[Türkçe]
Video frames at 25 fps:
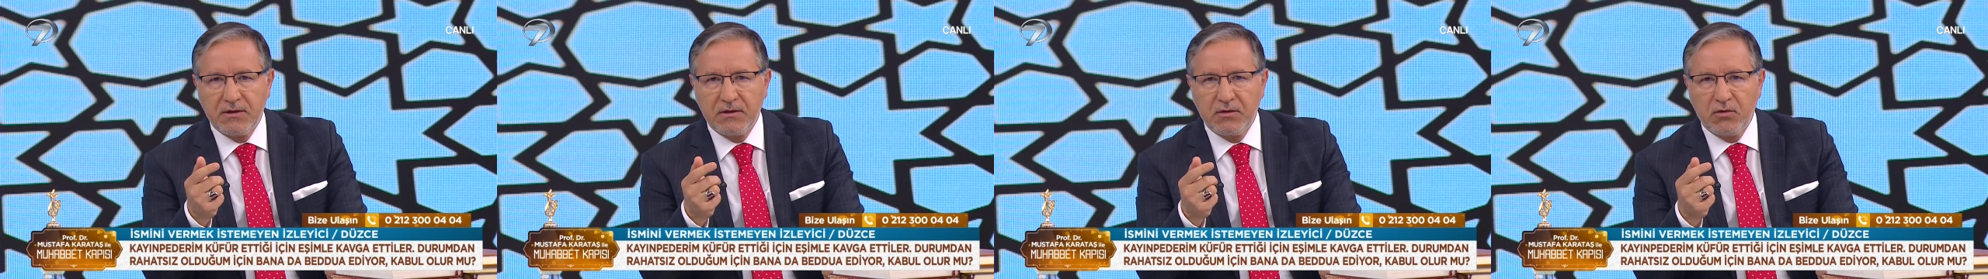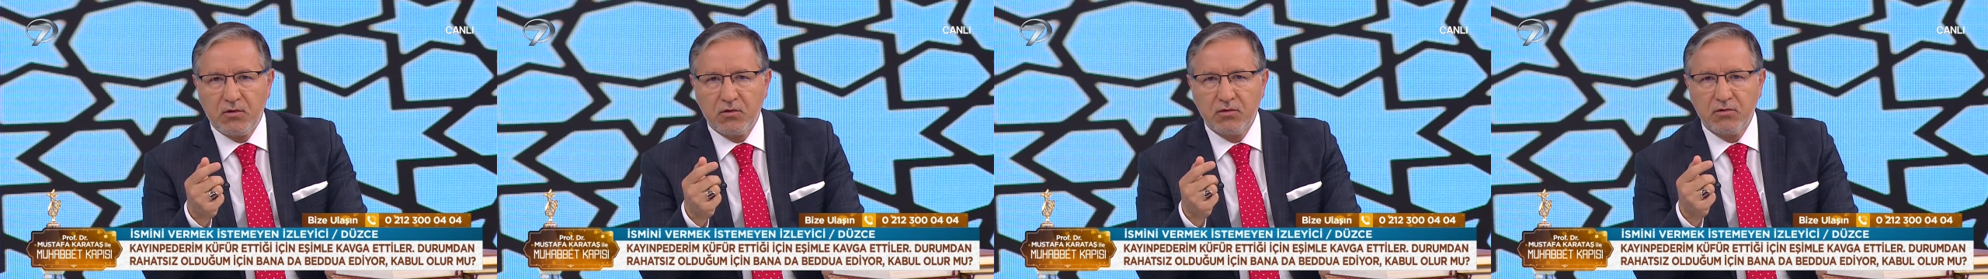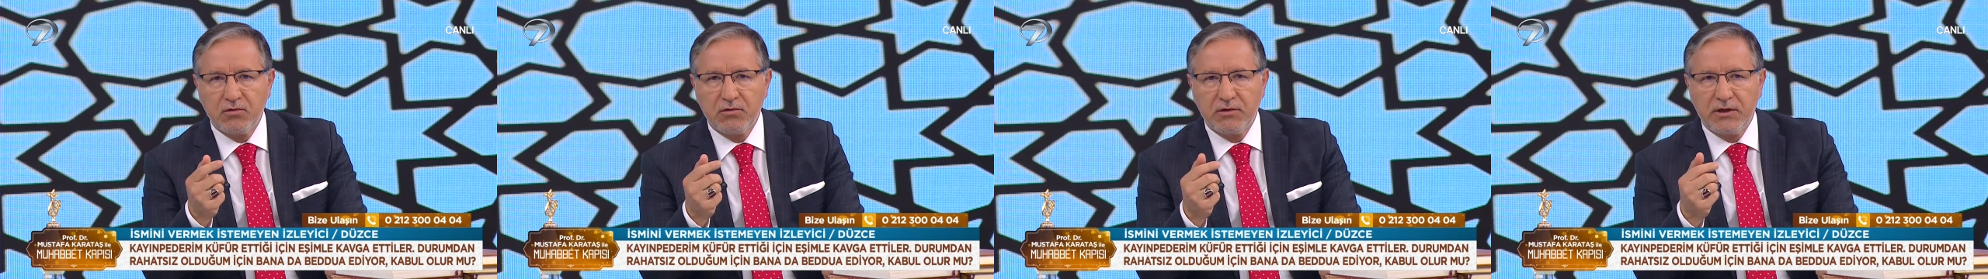
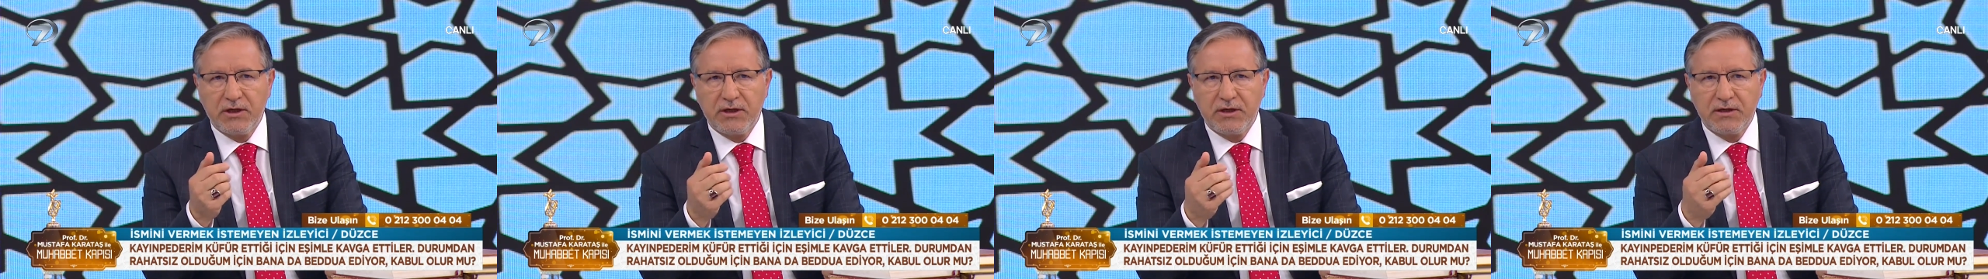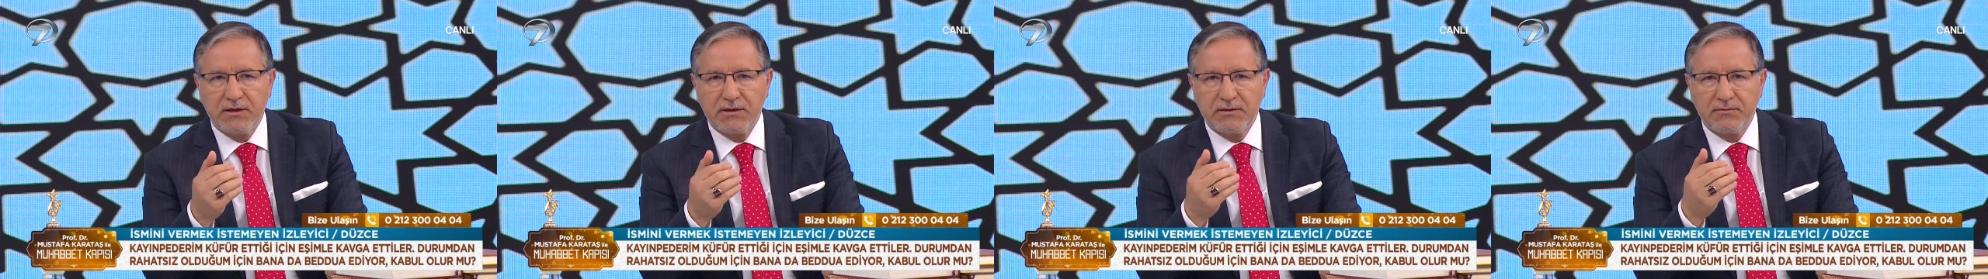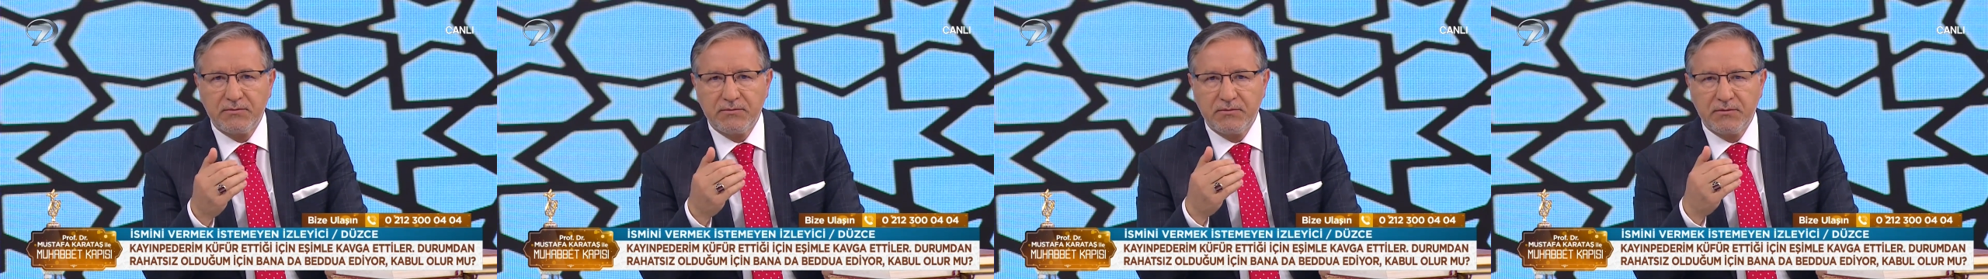onunla
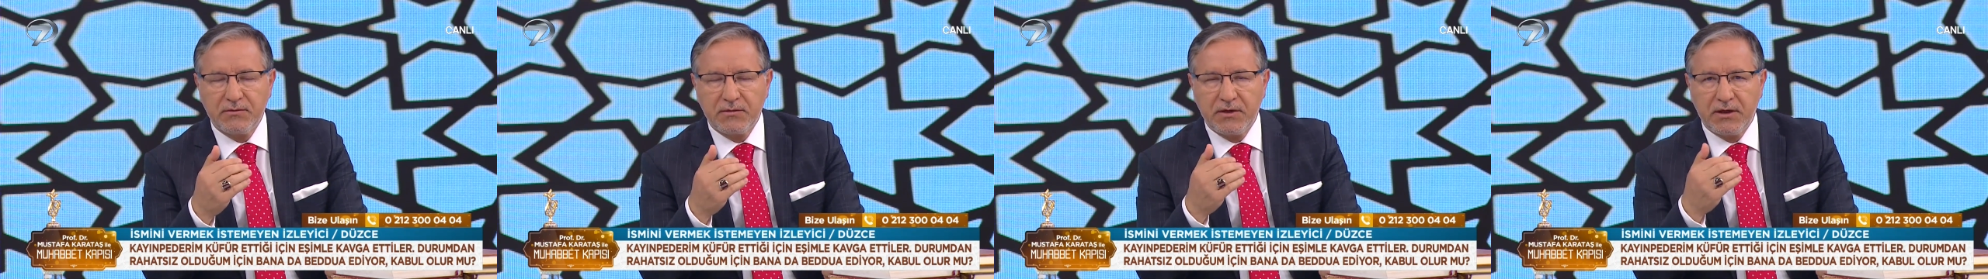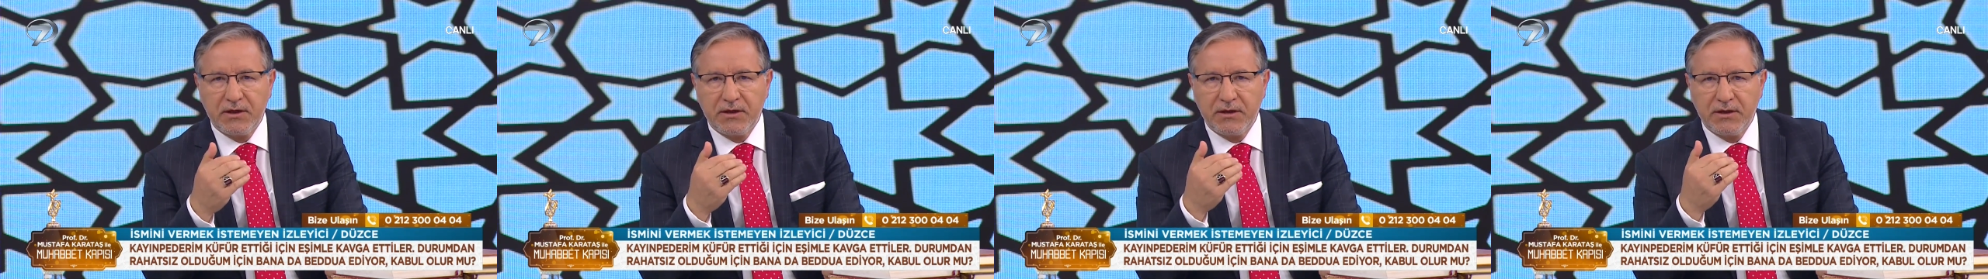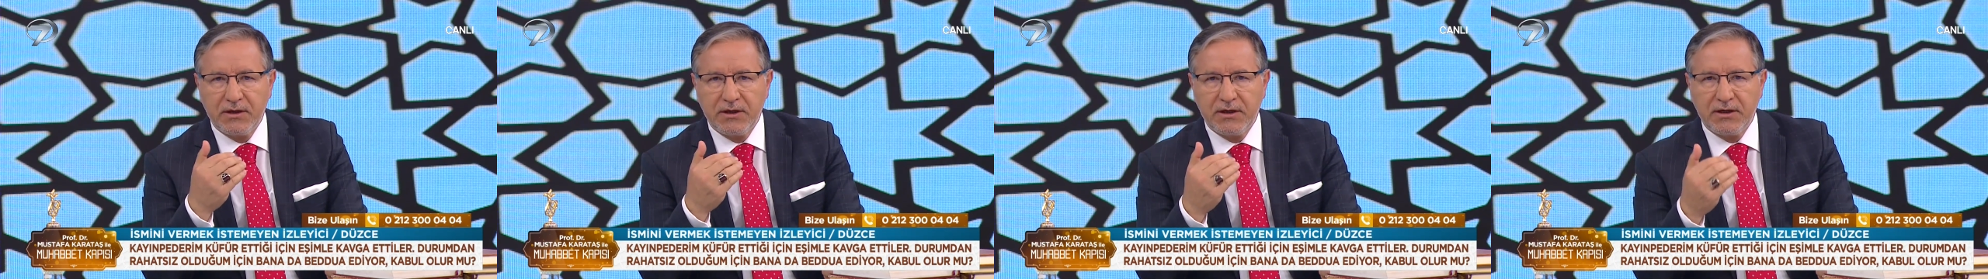
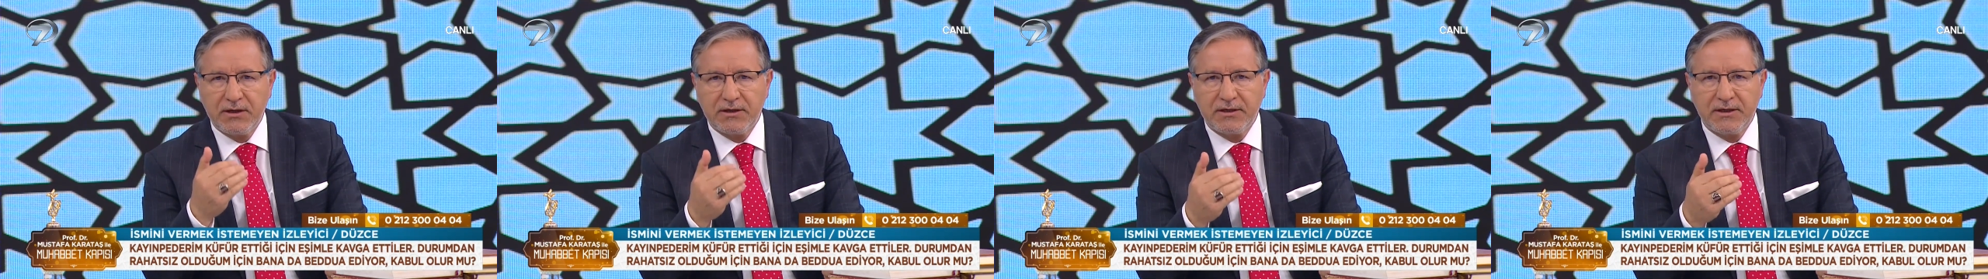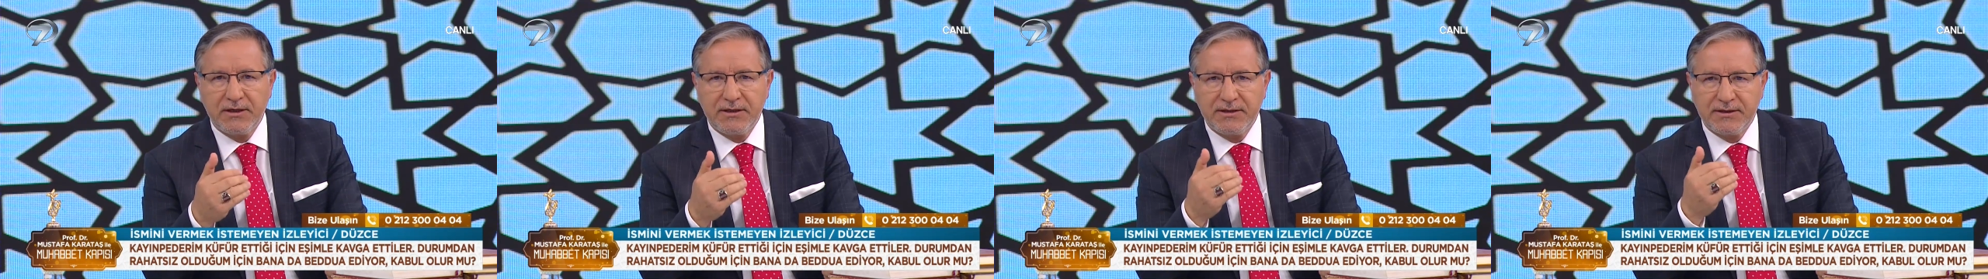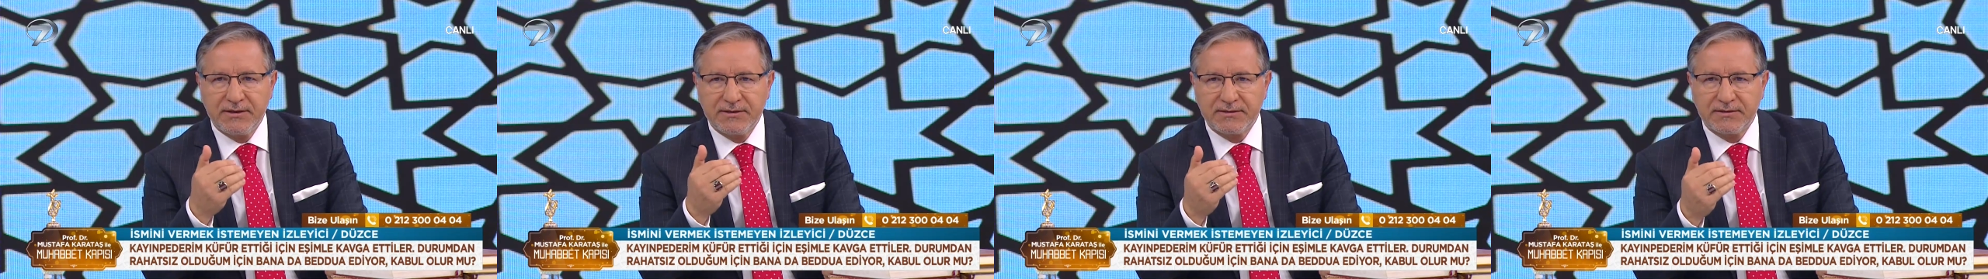
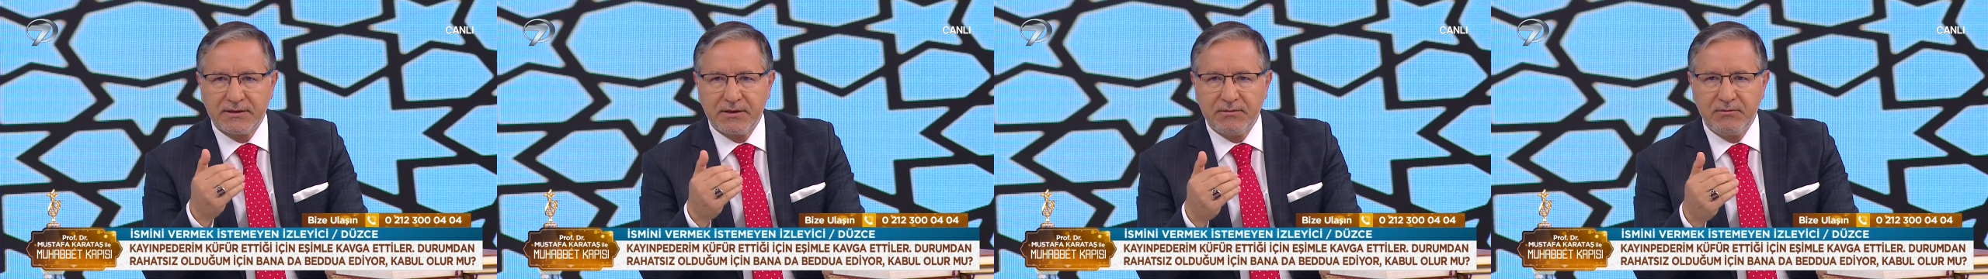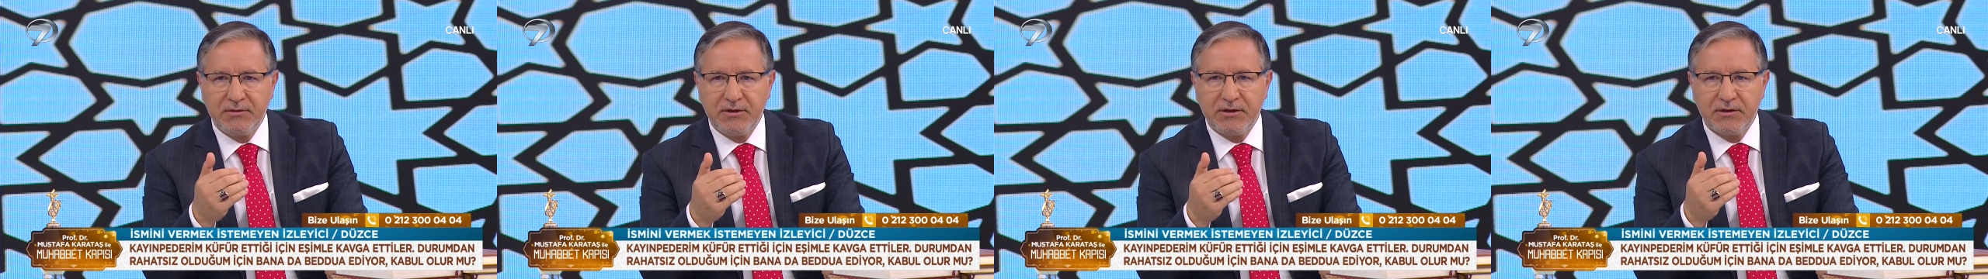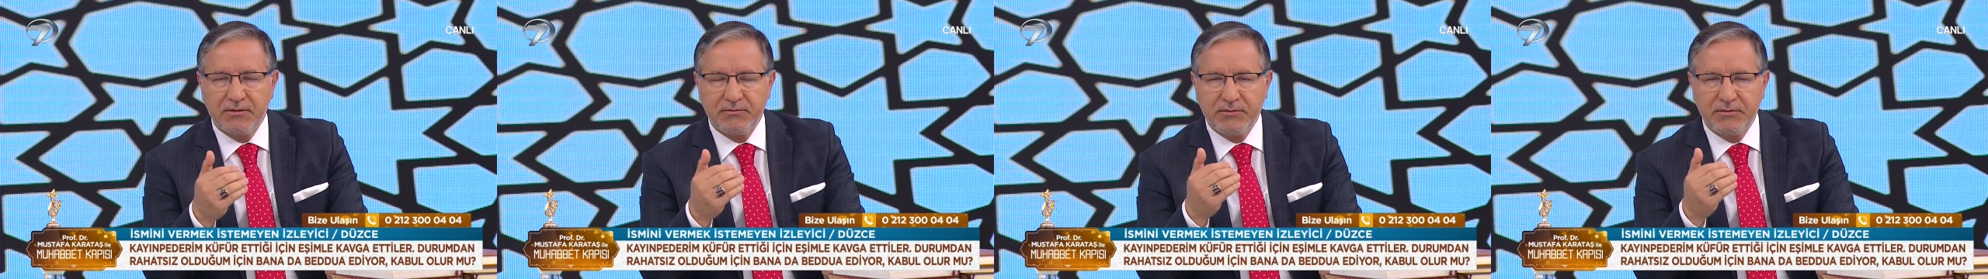alakayı kesebilir,